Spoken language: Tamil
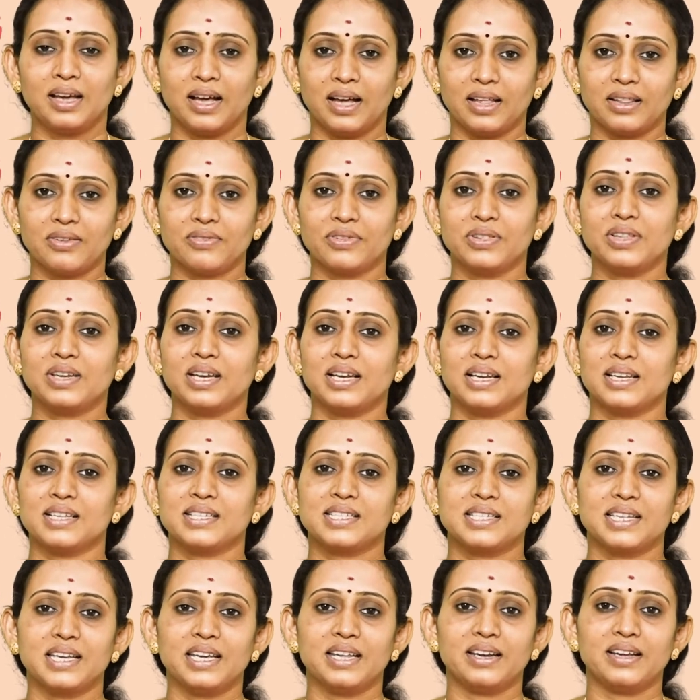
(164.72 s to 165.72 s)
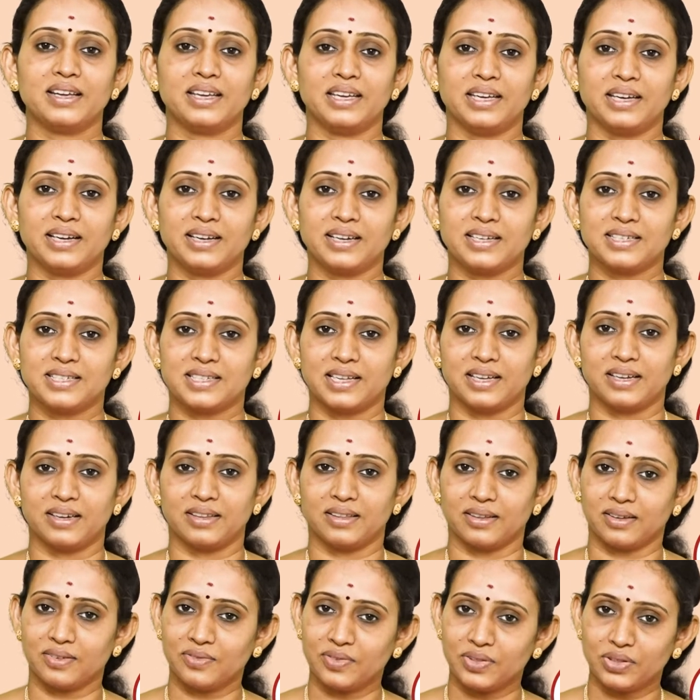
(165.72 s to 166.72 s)
அதை வந்து நல்லா சீராக இயங்க
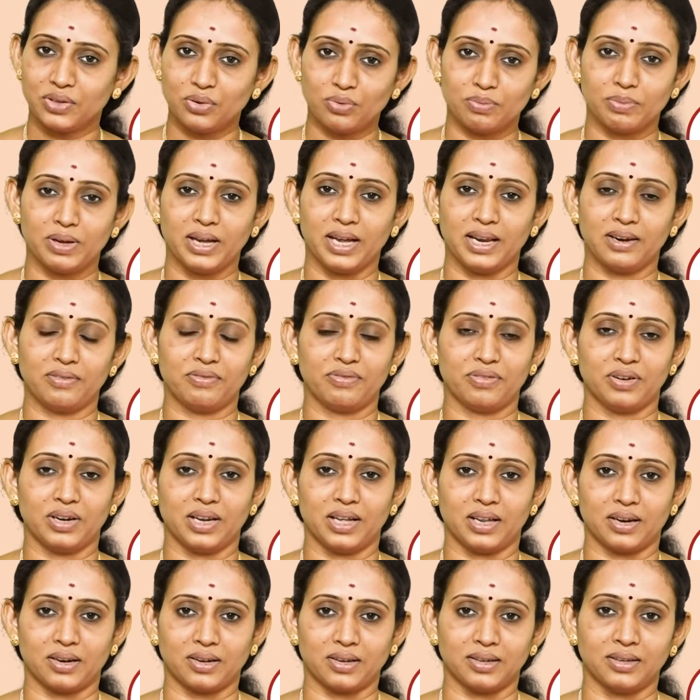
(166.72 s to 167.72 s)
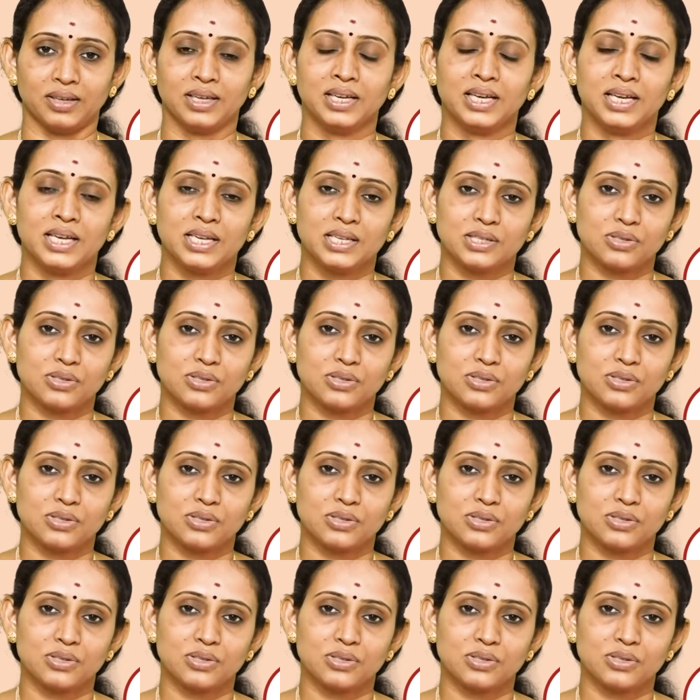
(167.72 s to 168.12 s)
செய்கிறதுக்கு வந்து ரொம்ப ஹெல்ப்ஃபுல்லாக இருக்குது